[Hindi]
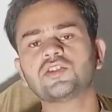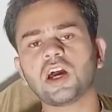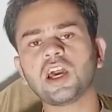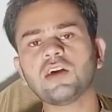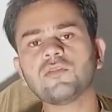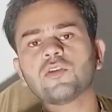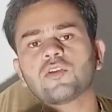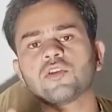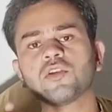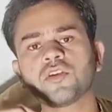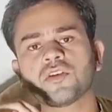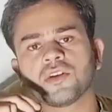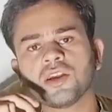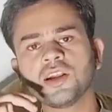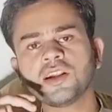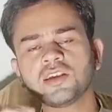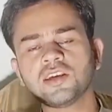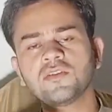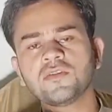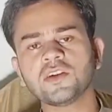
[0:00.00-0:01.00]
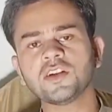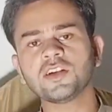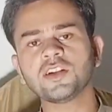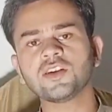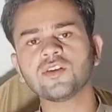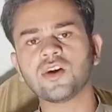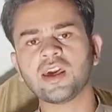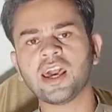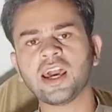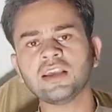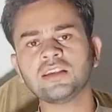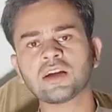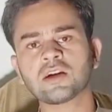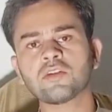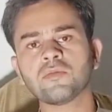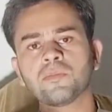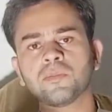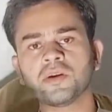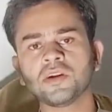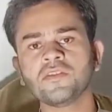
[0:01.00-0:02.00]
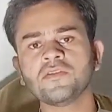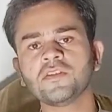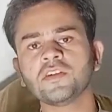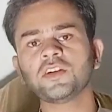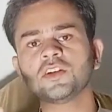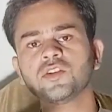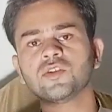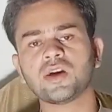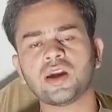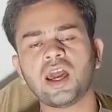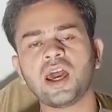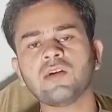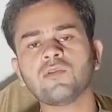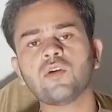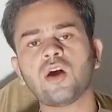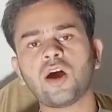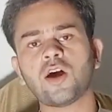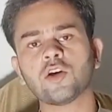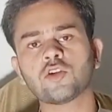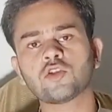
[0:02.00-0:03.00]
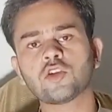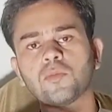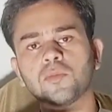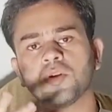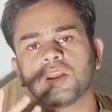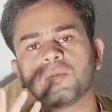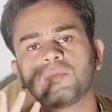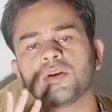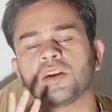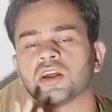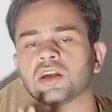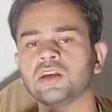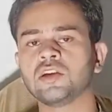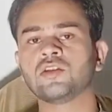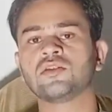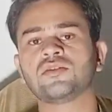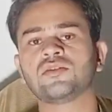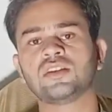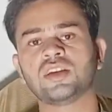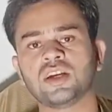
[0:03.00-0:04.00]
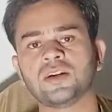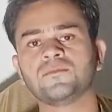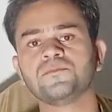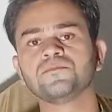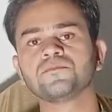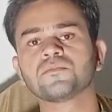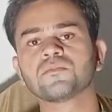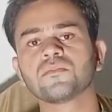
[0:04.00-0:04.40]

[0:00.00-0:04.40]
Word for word: चाहे वो कोई रील की वीडियो है या कोई बड़ी वीडियो है वो ऑटो प्ले पे लगी होती है